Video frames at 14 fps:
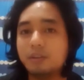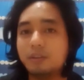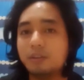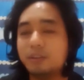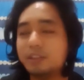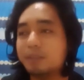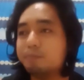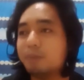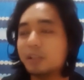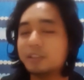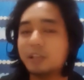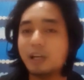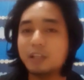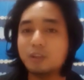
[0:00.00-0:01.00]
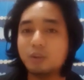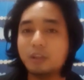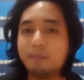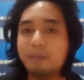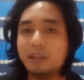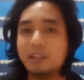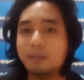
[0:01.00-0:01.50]
isang box na katol,
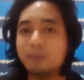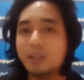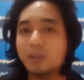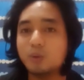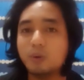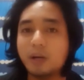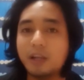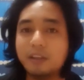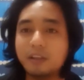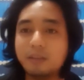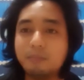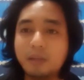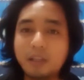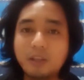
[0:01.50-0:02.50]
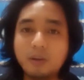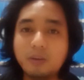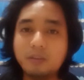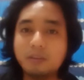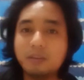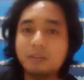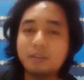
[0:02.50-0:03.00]
ibenta mo ng 200 million.
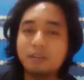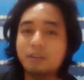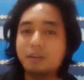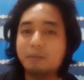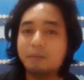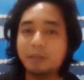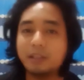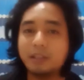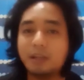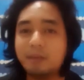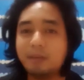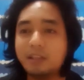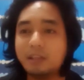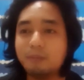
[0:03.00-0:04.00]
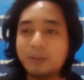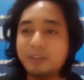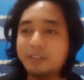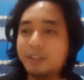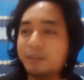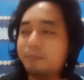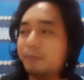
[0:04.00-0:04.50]
Pag nabenta mo yun,
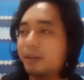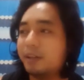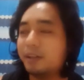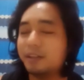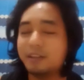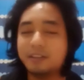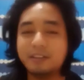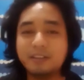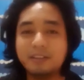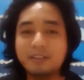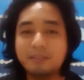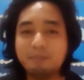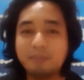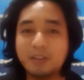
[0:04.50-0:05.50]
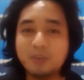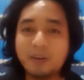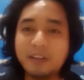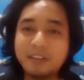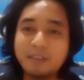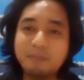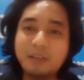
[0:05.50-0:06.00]
syempre, may
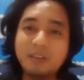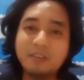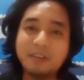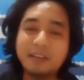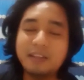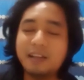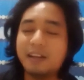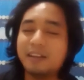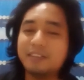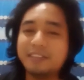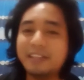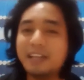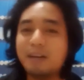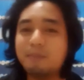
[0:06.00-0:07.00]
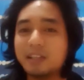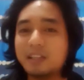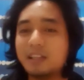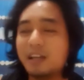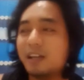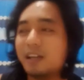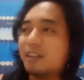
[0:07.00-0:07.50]
200 million ka na. Yayaman ka
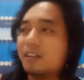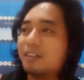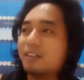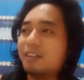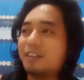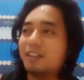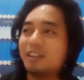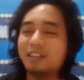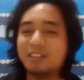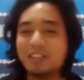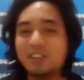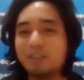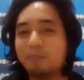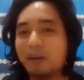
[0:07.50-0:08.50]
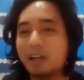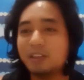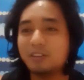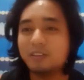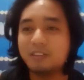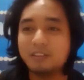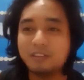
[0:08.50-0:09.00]
na. Tapos ito pa nga,
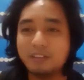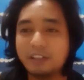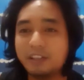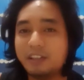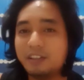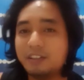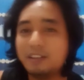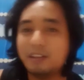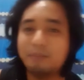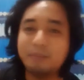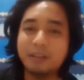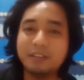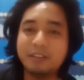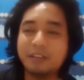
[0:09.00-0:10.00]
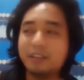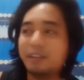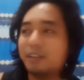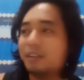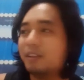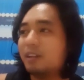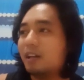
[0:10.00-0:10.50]
3, number 3.
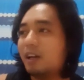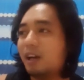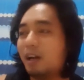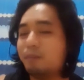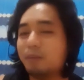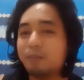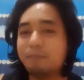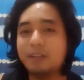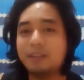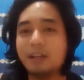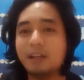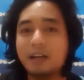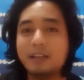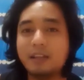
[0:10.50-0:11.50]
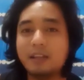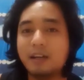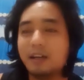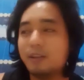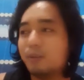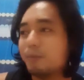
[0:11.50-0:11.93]
Ah, magbenta ka ng ano,